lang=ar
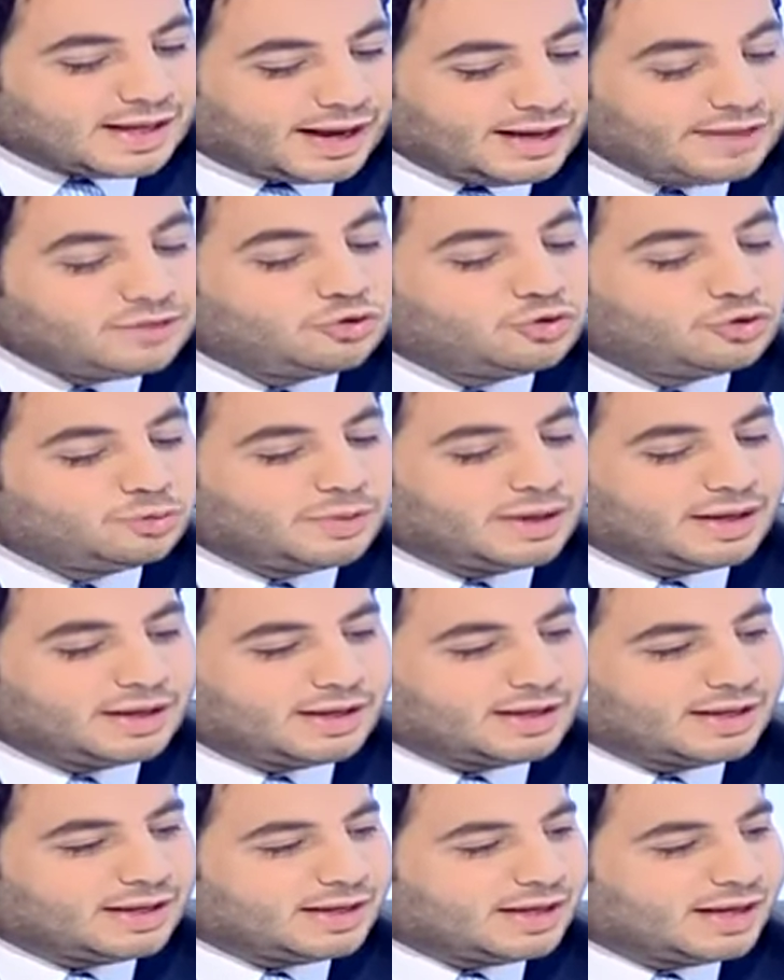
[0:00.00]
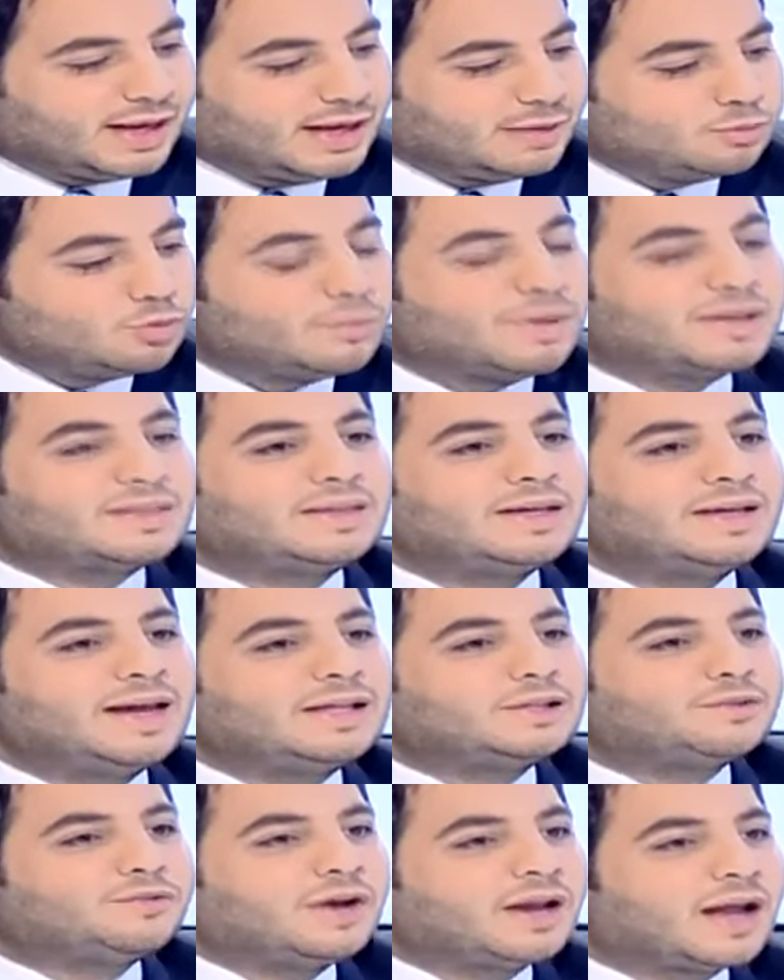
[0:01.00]
عندما
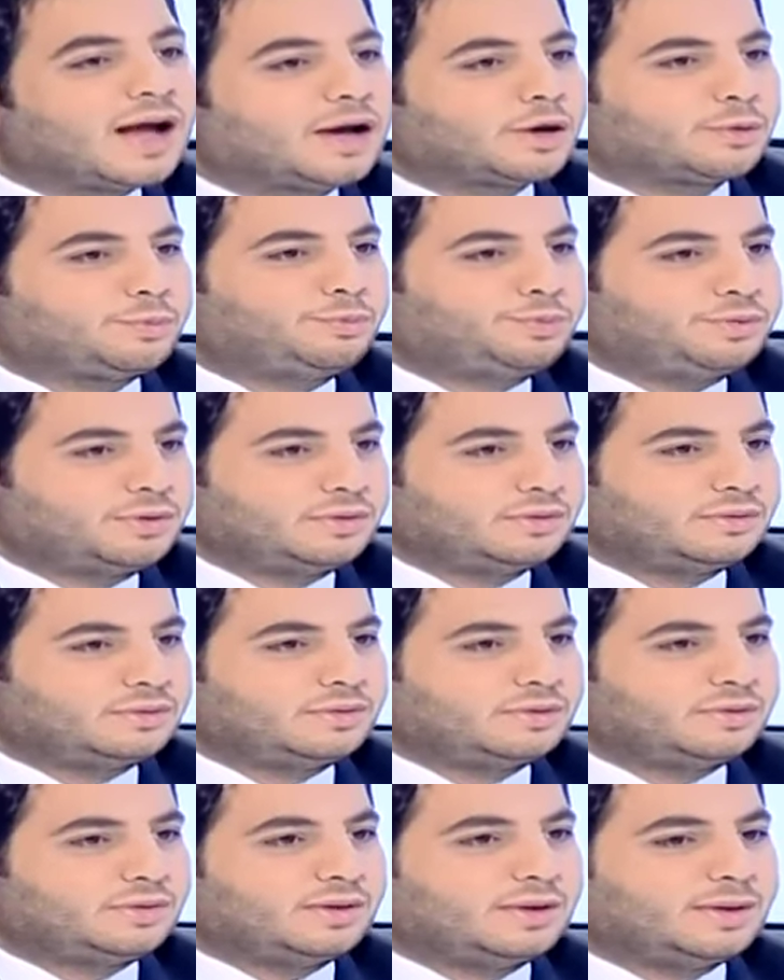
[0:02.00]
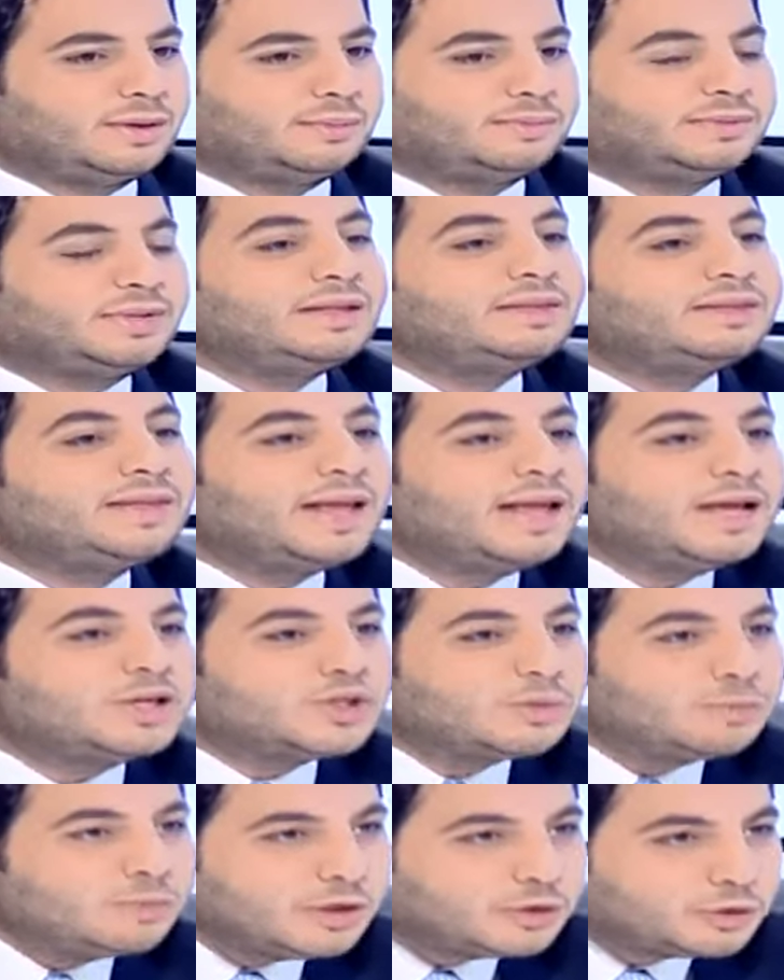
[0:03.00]
الممثلات في الغرب
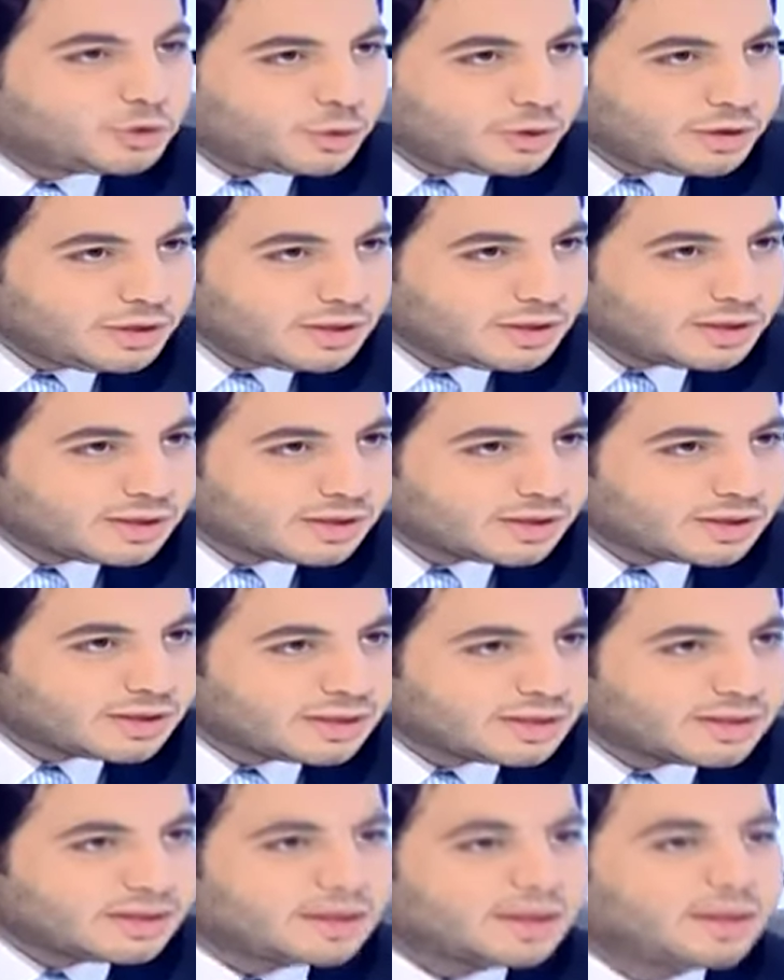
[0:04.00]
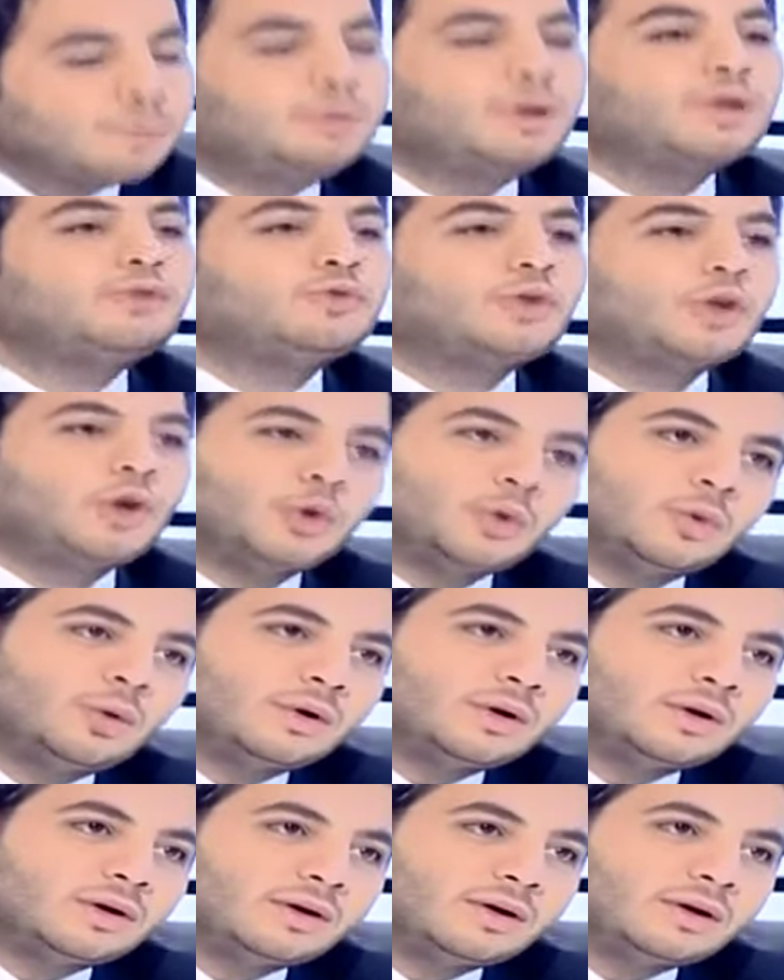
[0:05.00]
تنتهي جملتهم بينتهوا
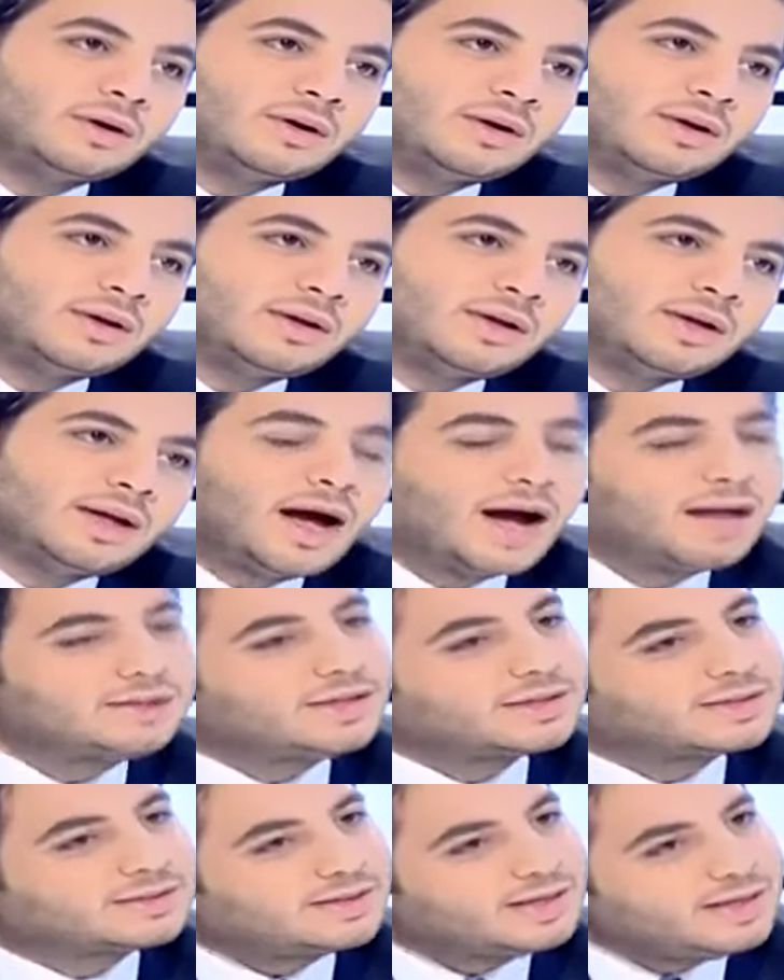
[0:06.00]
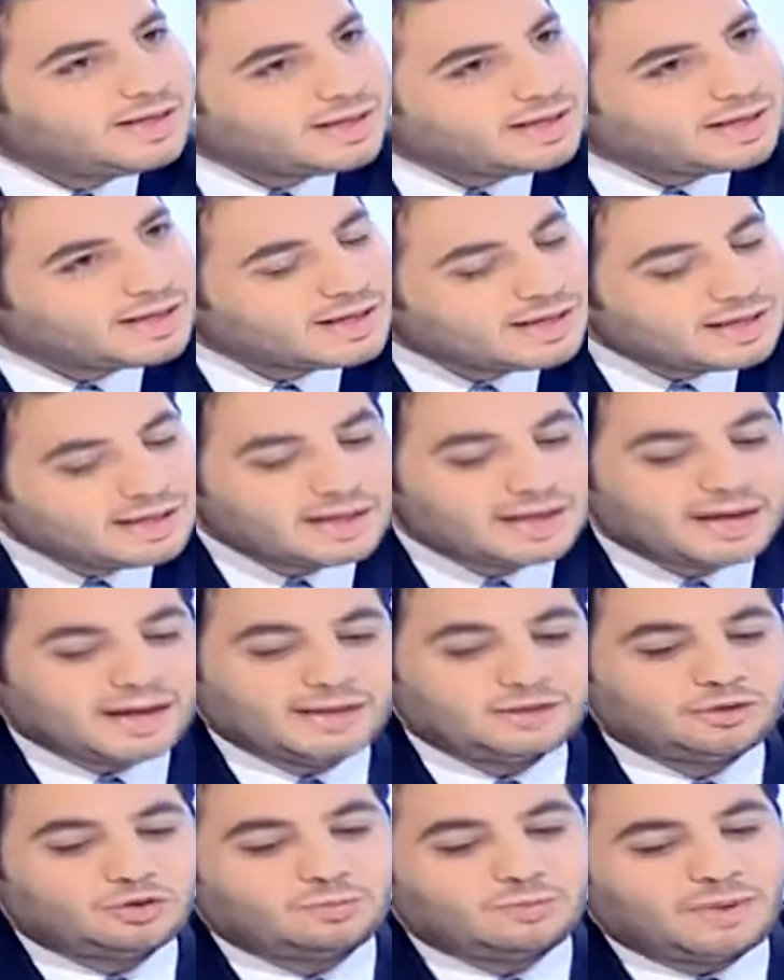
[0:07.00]
حضرتك
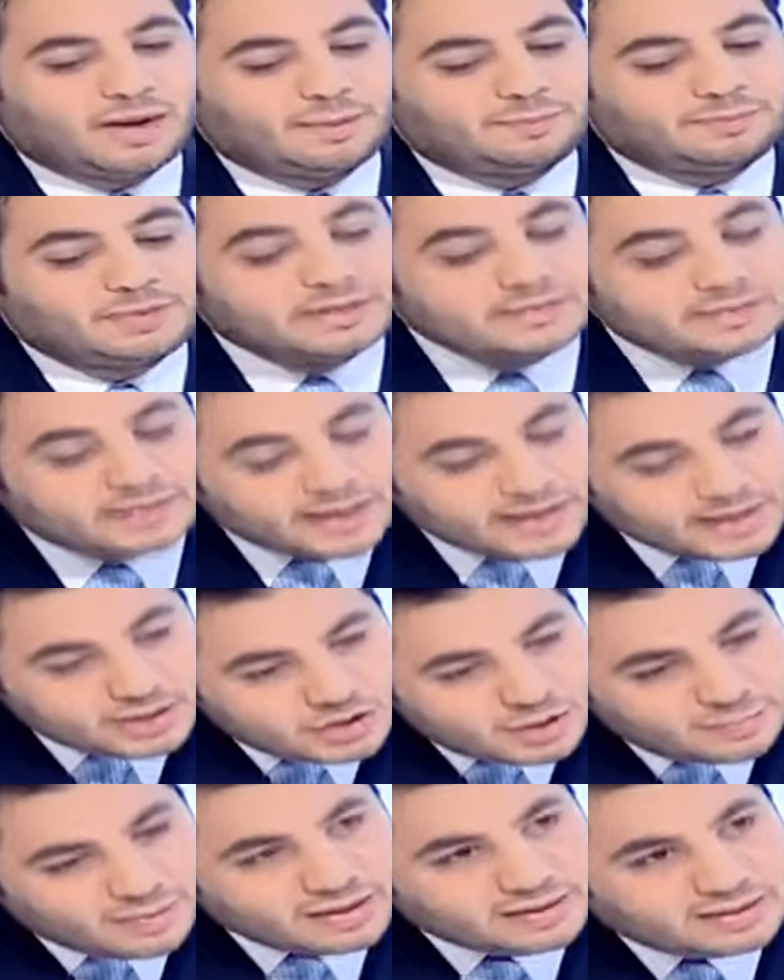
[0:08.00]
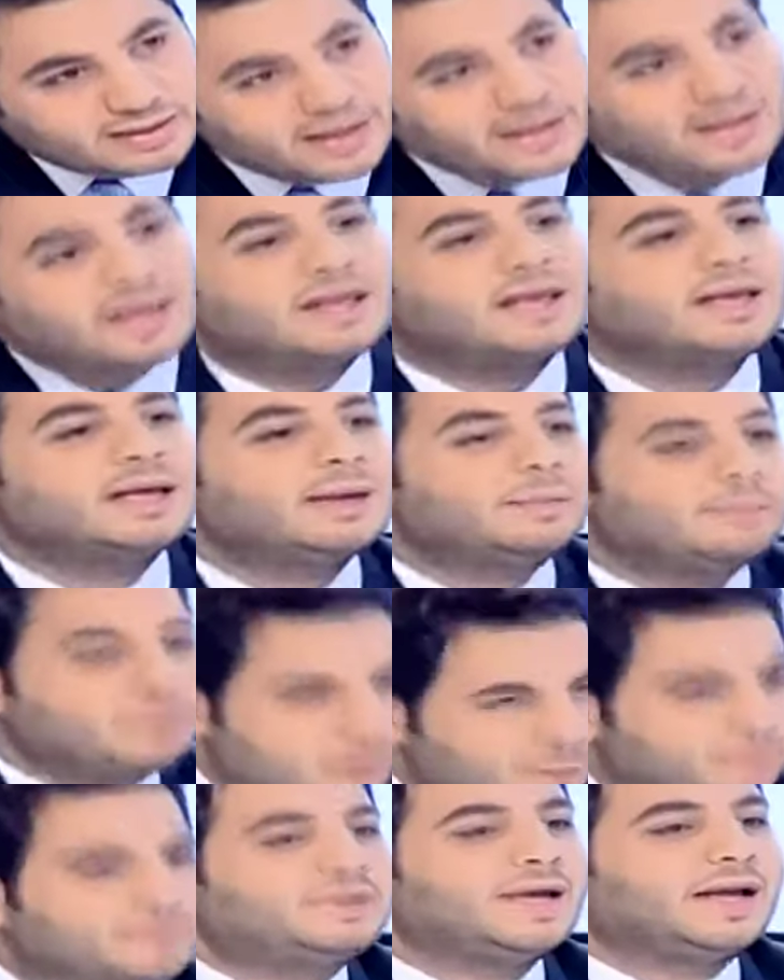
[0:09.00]
عندما بتنتهي جملتك
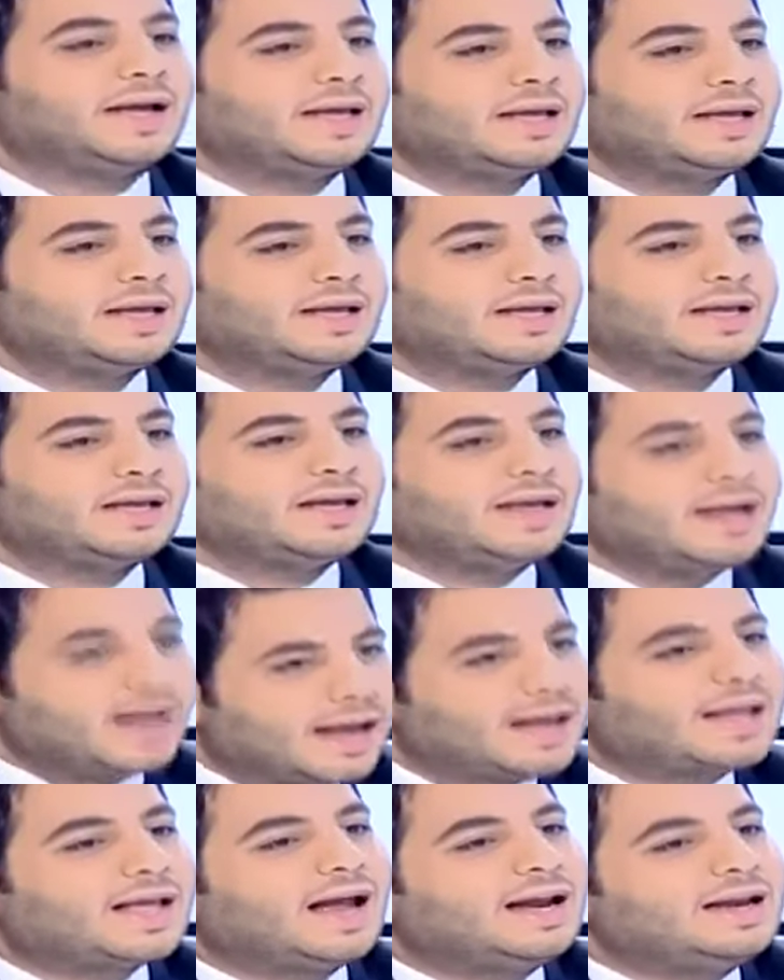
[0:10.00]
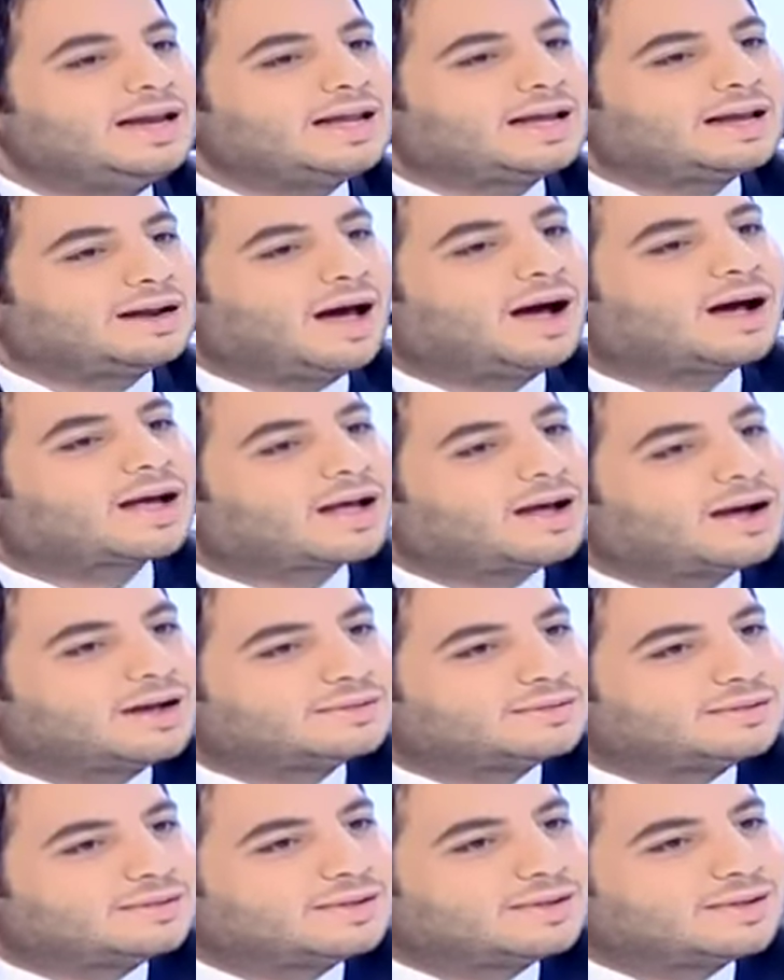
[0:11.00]
بتبدأي هيك قال لك
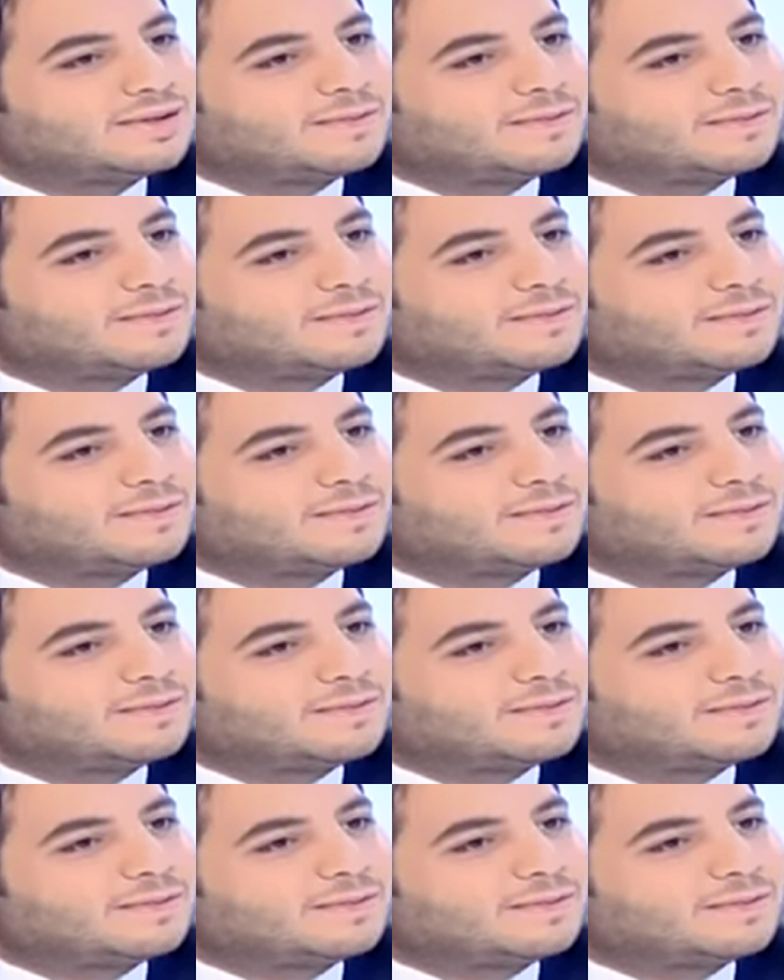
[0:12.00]
العقاد